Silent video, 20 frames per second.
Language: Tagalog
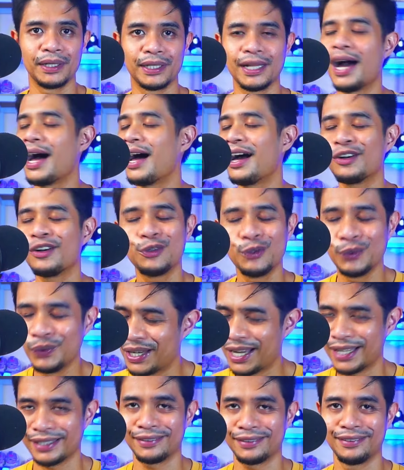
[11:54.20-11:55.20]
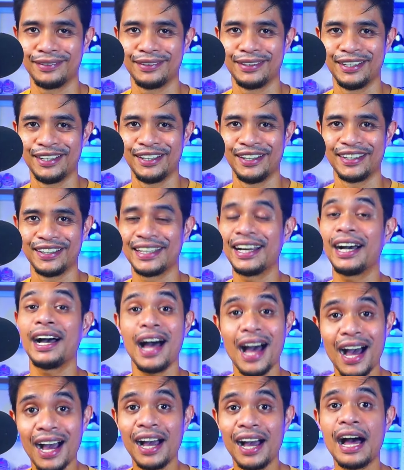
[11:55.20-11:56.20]
Nakakagulat.
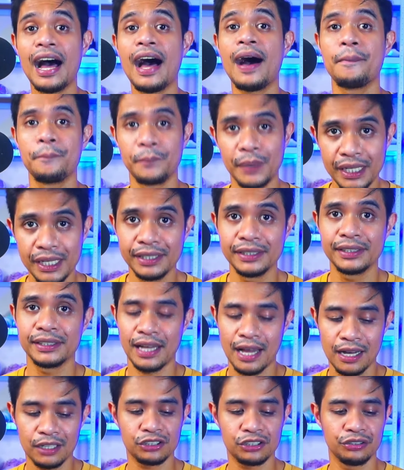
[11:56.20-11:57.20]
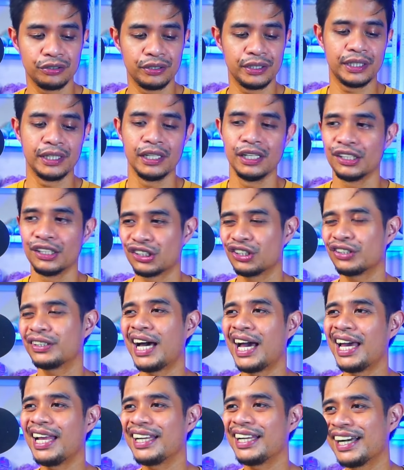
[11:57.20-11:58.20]
Nakaka-amaze actually. So
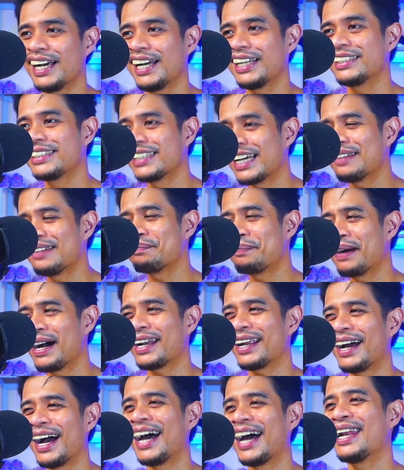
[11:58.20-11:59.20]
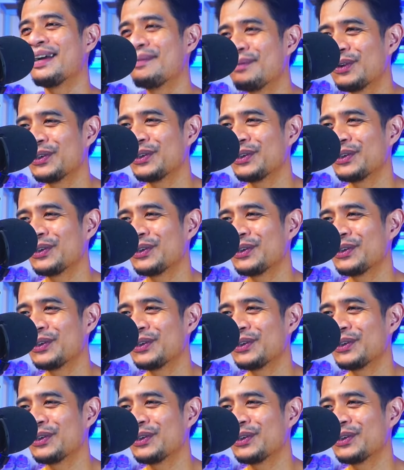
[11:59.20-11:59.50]
dahil nga dyan, parang alam ko